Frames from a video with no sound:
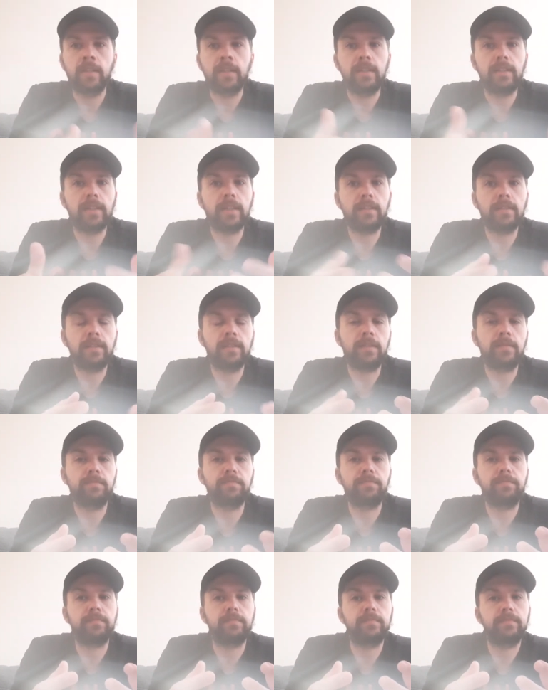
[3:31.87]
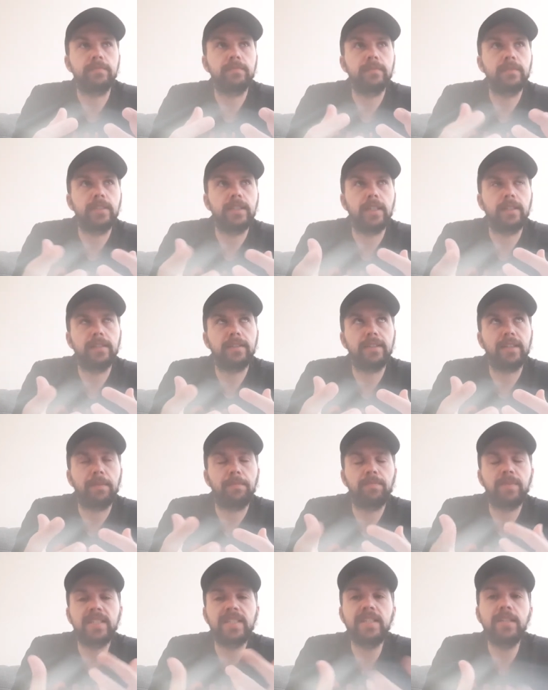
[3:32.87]
la, la, la,
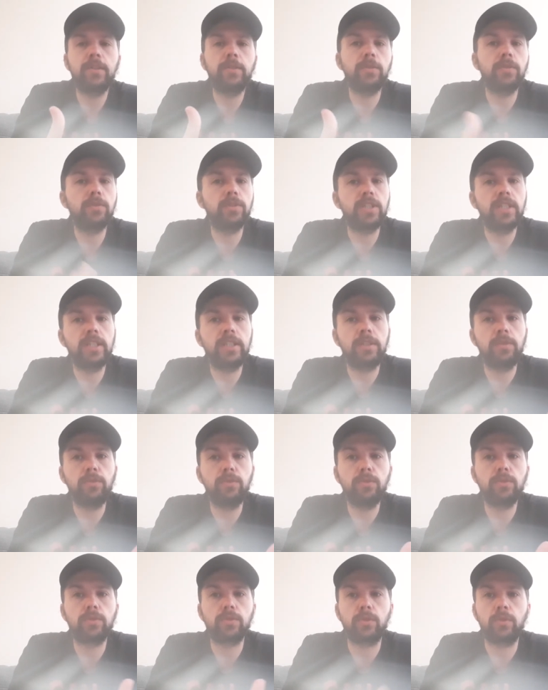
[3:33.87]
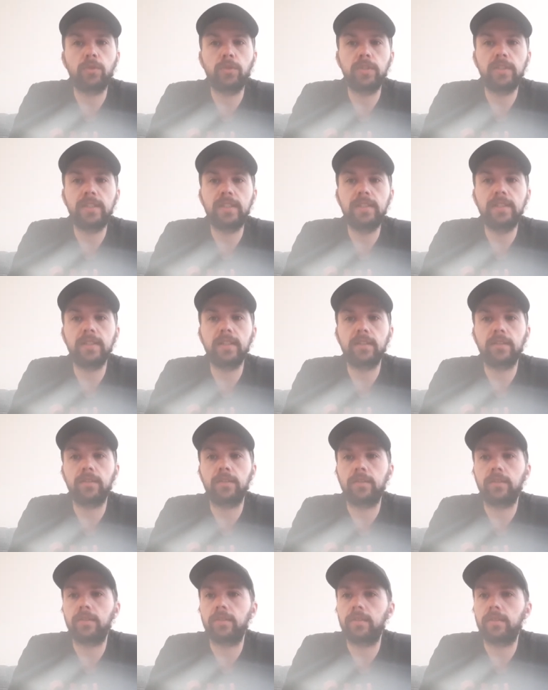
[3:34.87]
psychologie qu'il use au quotidien
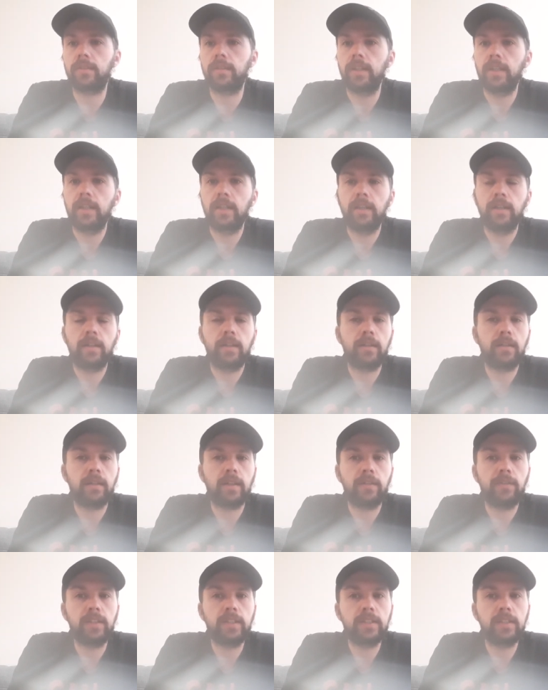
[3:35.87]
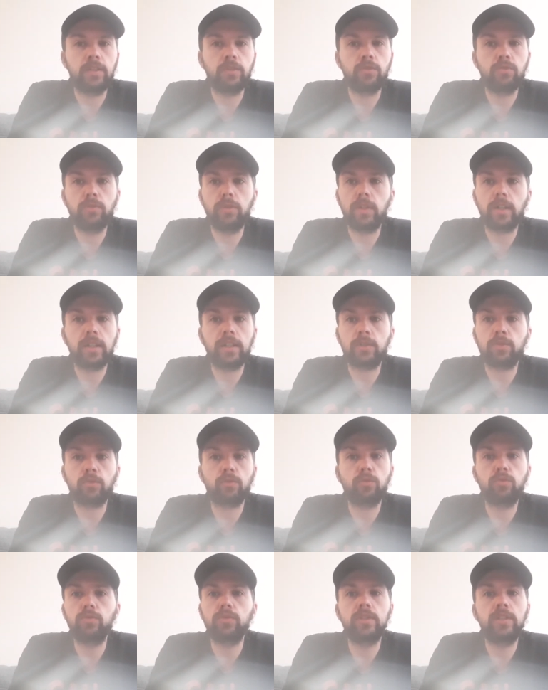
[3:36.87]
avec ses joueurs, ils sont
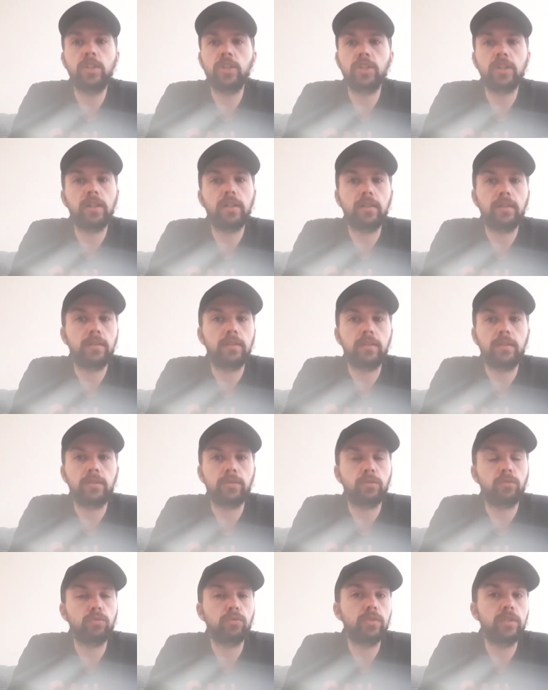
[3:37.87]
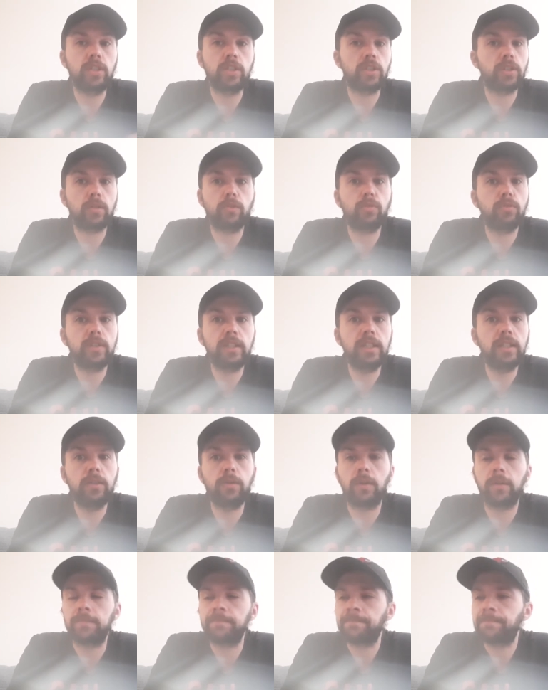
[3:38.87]
tous déjà, ils sont tous déjà conquis,
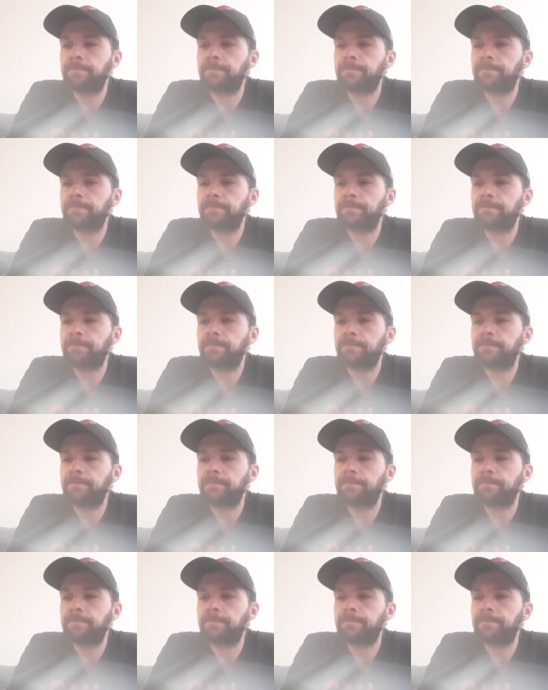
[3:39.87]
quoi.